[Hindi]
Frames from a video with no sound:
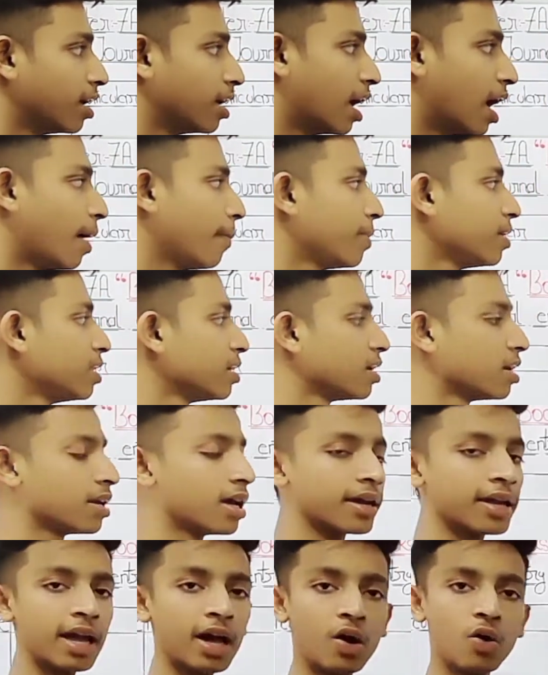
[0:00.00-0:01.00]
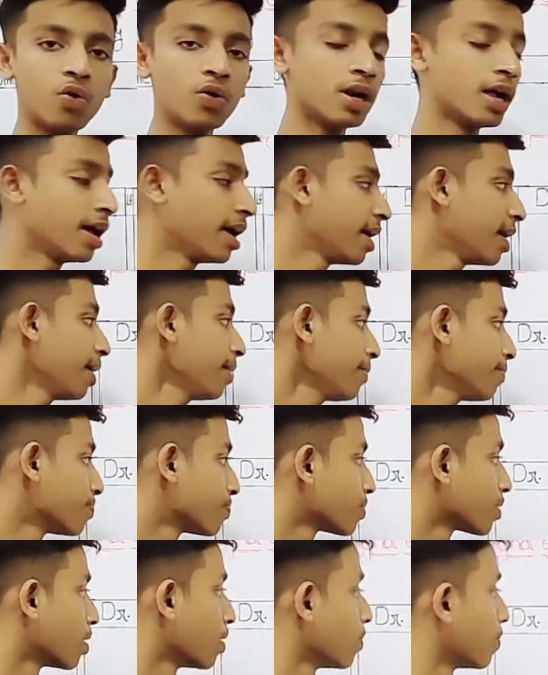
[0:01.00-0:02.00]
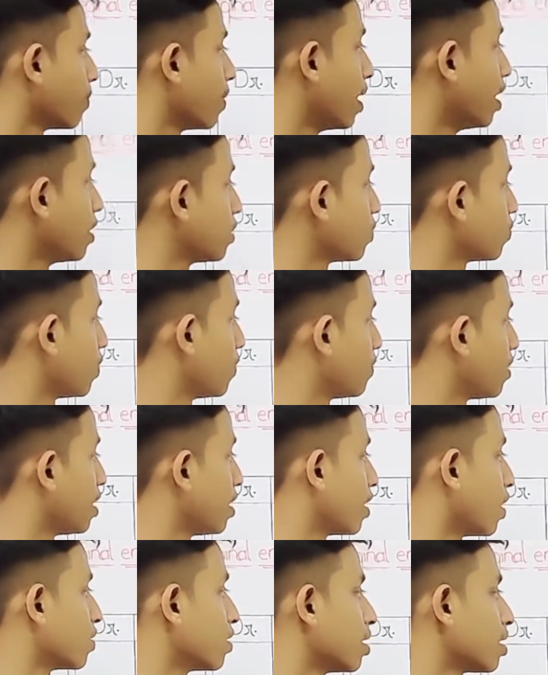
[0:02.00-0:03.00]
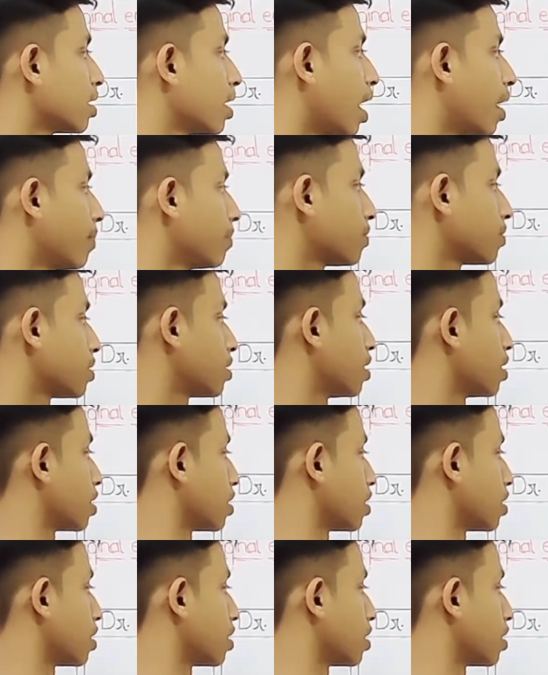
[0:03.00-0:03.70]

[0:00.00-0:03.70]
यहाँ पे देखिए क्या क्या हो रहा है पहले तो फिफ्टीन थाउजेंड का हम